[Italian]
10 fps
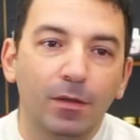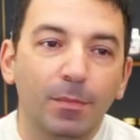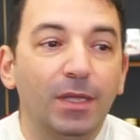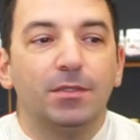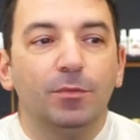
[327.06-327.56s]

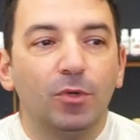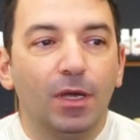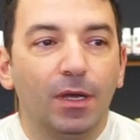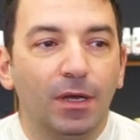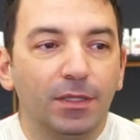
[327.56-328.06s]
Beh,
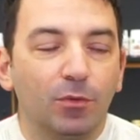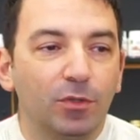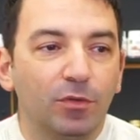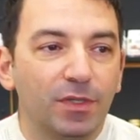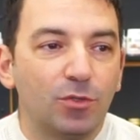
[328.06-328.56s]
Simona da
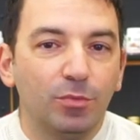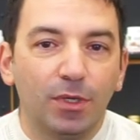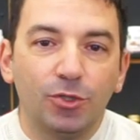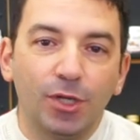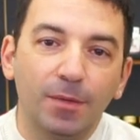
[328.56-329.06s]
quando fa
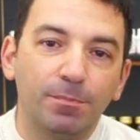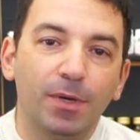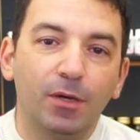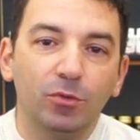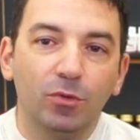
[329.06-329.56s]
super jump
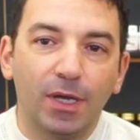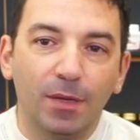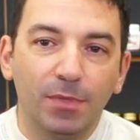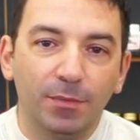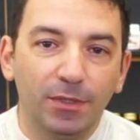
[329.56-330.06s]
ha avuto un
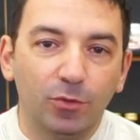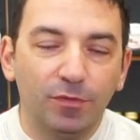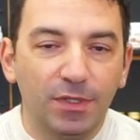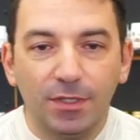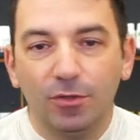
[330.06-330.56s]
cambiamento
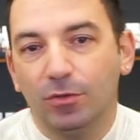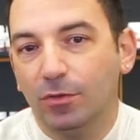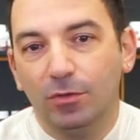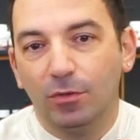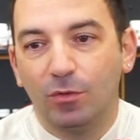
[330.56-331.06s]

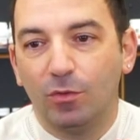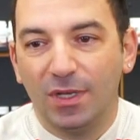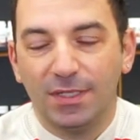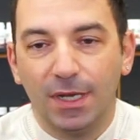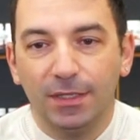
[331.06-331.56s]
fisico
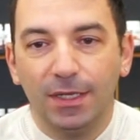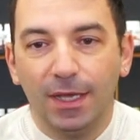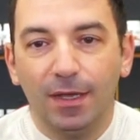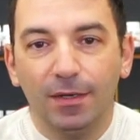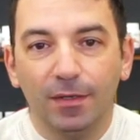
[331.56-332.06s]
quasi
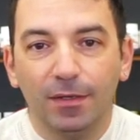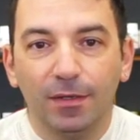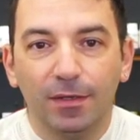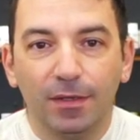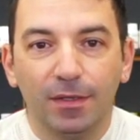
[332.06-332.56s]

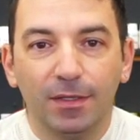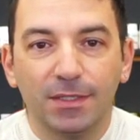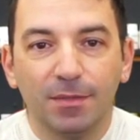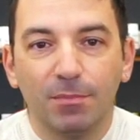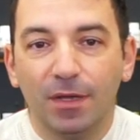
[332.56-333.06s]
radicale,
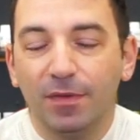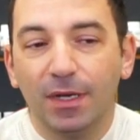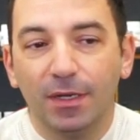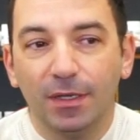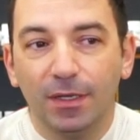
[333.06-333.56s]
sembra
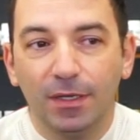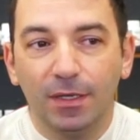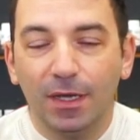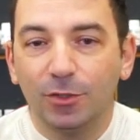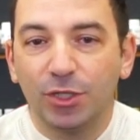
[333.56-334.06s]
aver
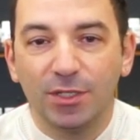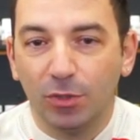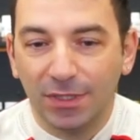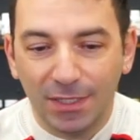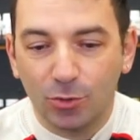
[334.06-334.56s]
eh,
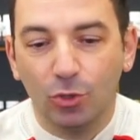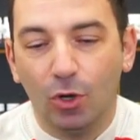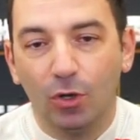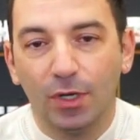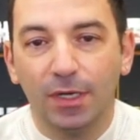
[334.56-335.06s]
acceso il tasto
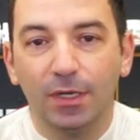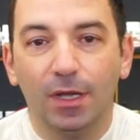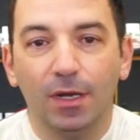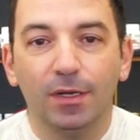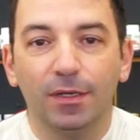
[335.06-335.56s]
on
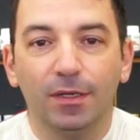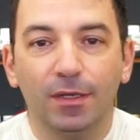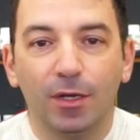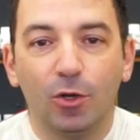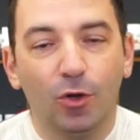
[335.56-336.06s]
al,
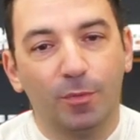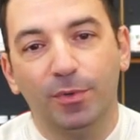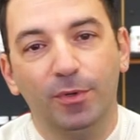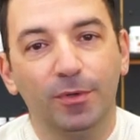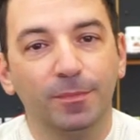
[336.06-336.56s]
al
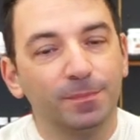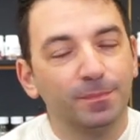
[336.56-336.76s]
corpo.